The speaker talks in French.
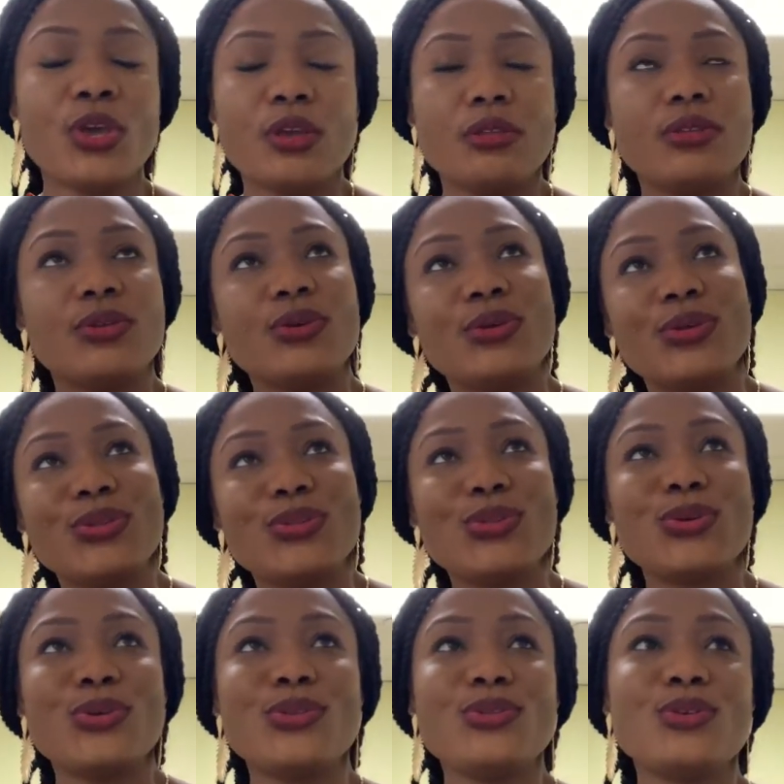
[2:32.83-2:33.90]
de,
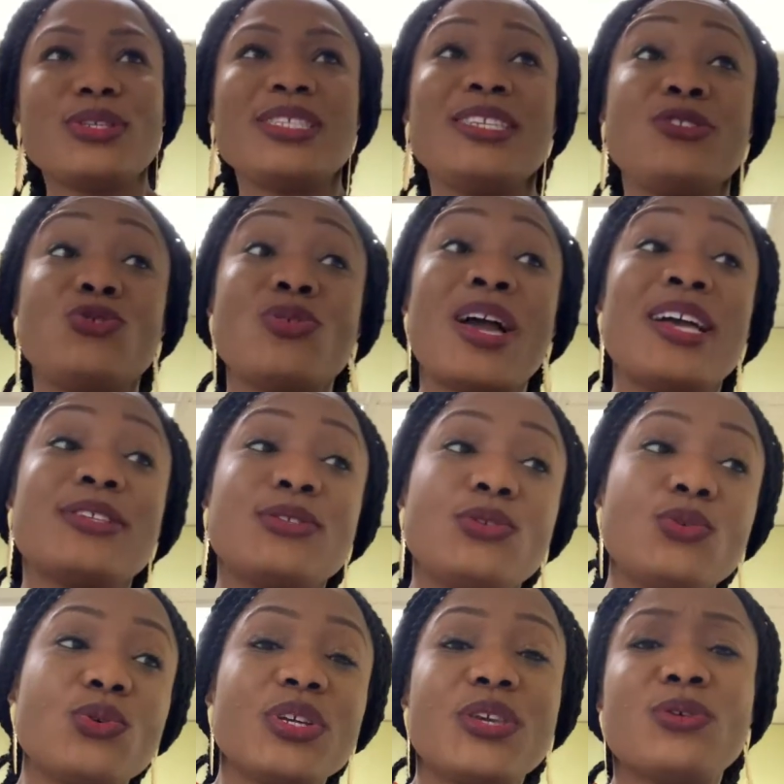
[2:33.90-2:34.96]
de,
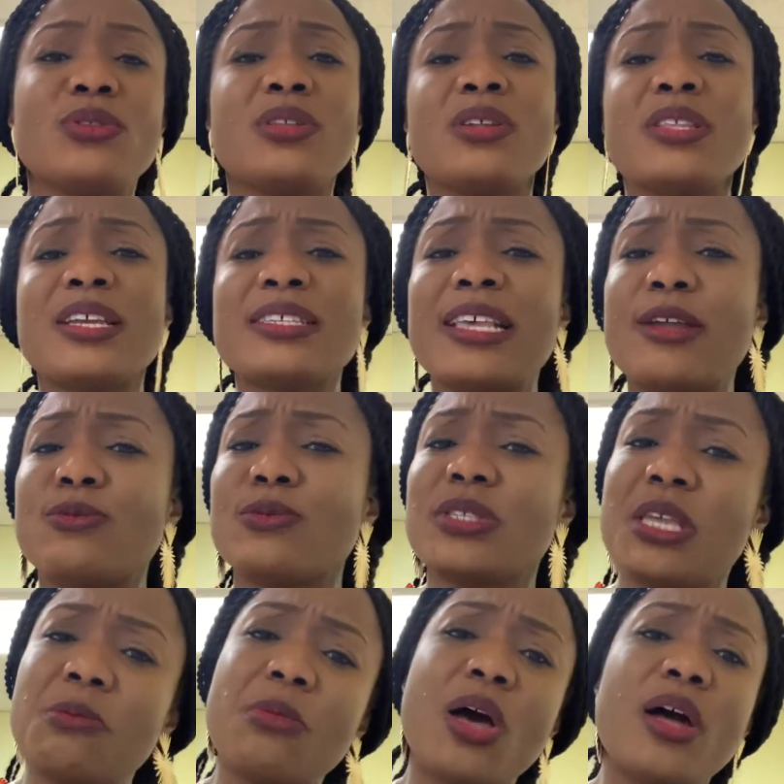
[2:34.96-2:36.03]
situations qui ont tendance à nous
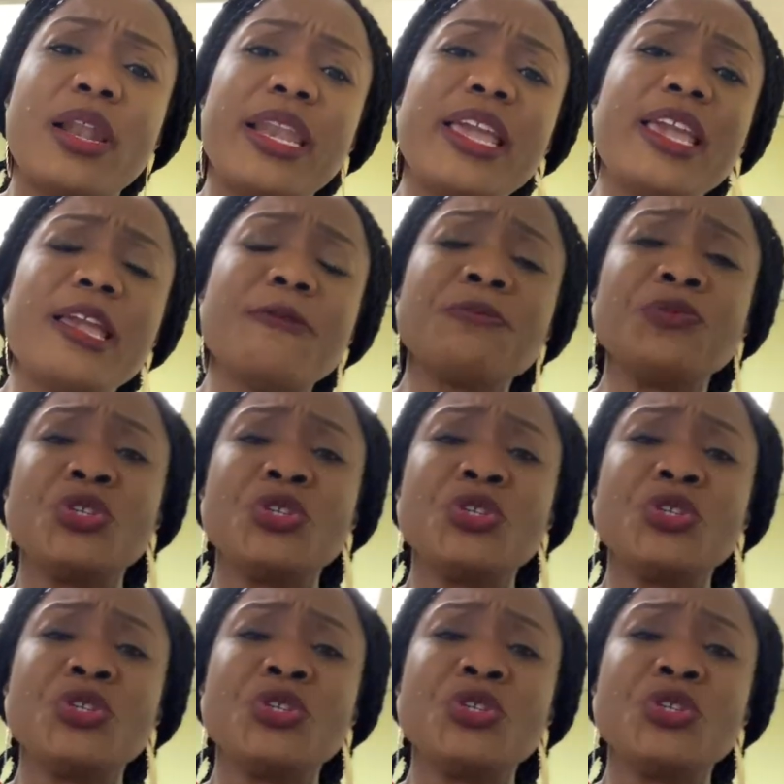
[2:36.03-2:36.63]
ébranler.